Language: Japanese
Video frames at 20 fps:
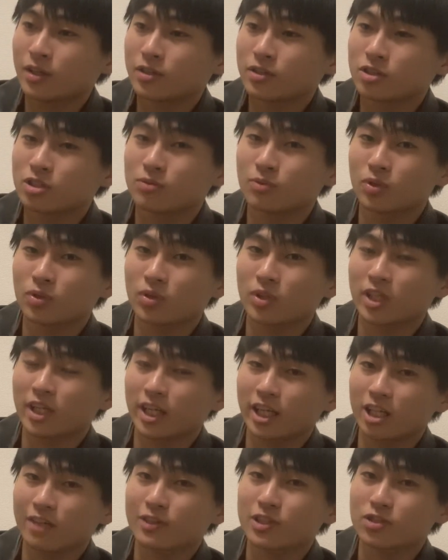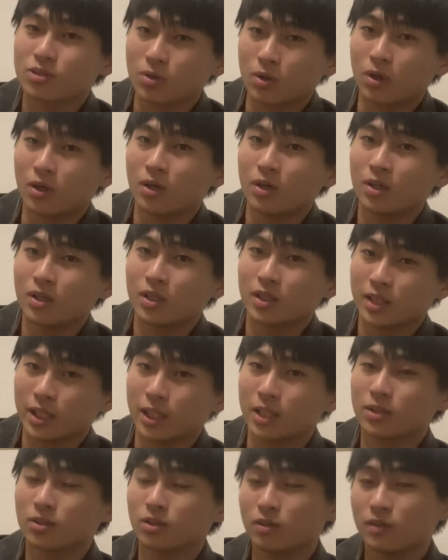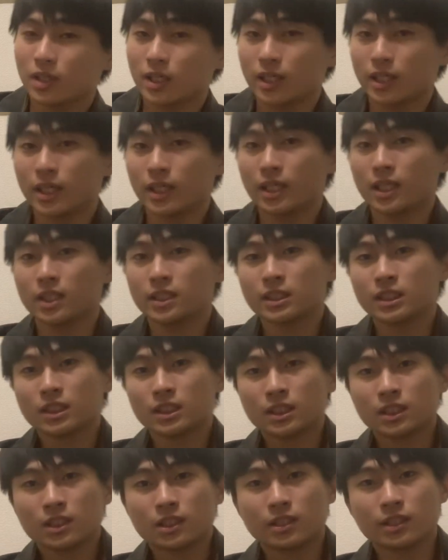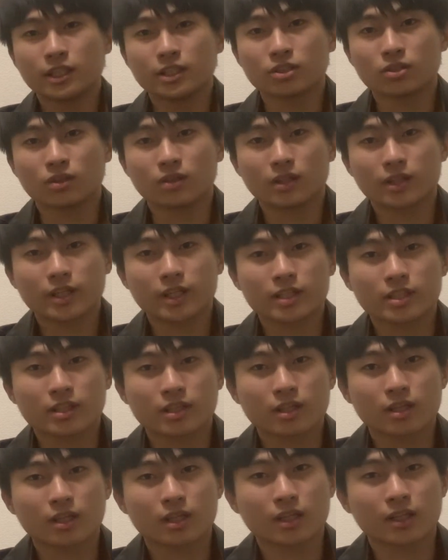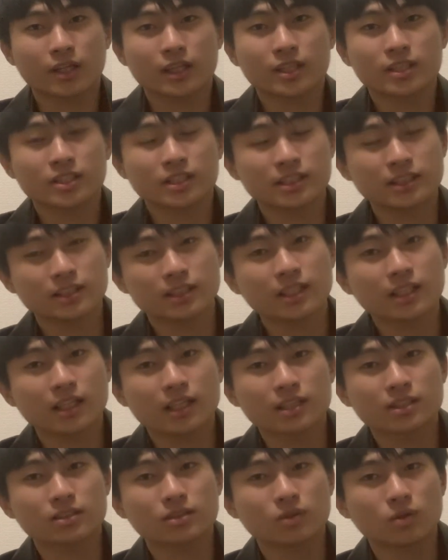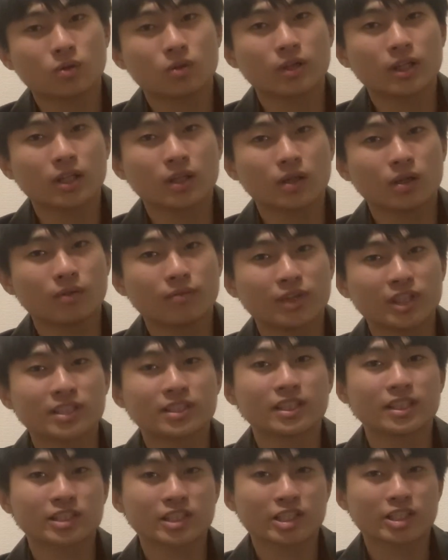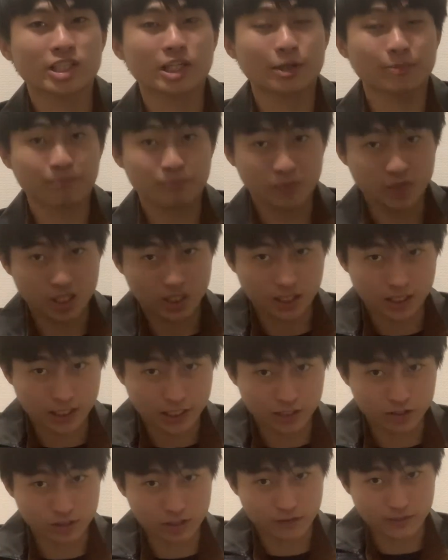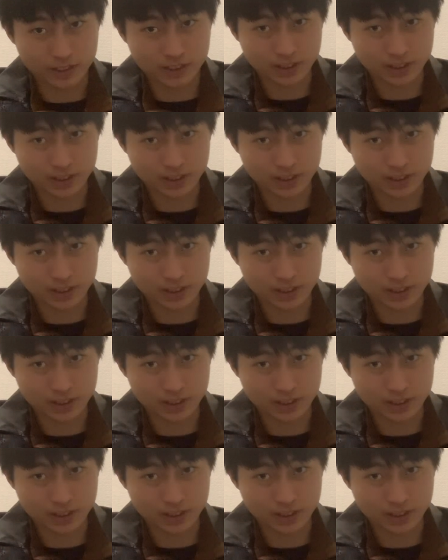地元に帰りましょう。ね、というわけで、以上、K チャンネルからね、新生活応援のメッセージでした。ありがとうございま